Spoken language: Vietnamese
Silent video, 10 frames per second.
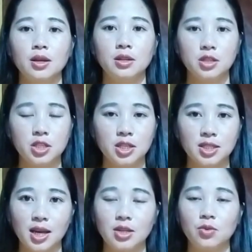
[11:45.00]
nếu chỉ
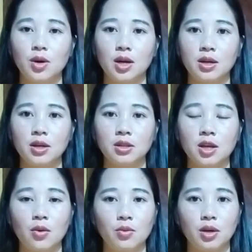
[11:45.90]
sa yo lấy
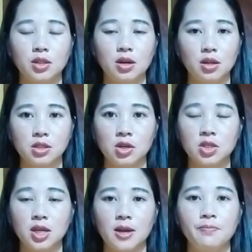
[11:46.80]
thầu ở cho là cho
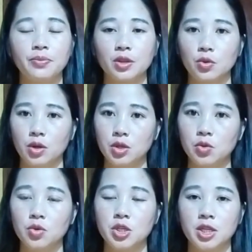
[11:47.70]
trẻ yo
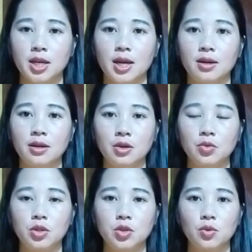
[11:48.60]
chủ xia lấy
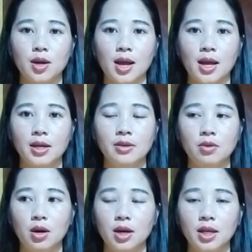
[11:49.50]
yo chủ hai nung
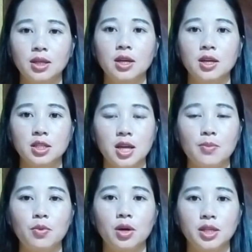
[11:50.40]
ở lên
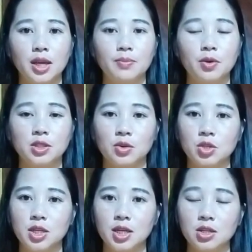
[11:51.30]
sẽ bùa dịnh của cháu
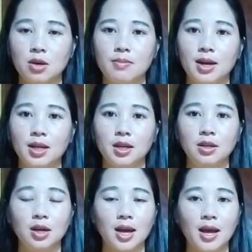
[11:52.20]
xia cho mà lý
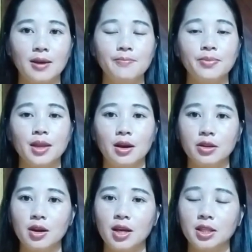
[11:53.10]
lửa cái ở
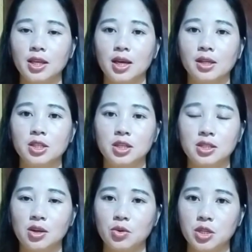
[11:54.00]
yua hai tia chỉ
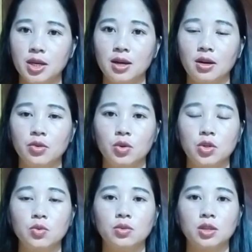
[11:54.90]
cháu xia là yo
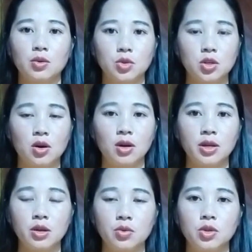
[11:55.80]
chủ tàu cho
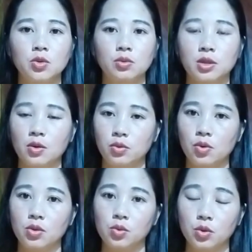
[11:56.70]
lấy yo chủ tàu
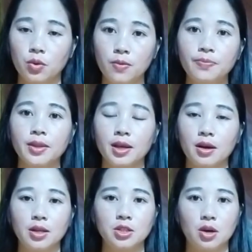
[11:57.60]
tuổi tu tu
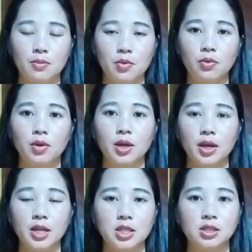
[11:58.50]
có trò mù
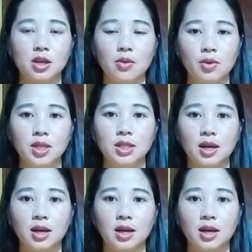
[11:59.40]
để chỉ cho ô linh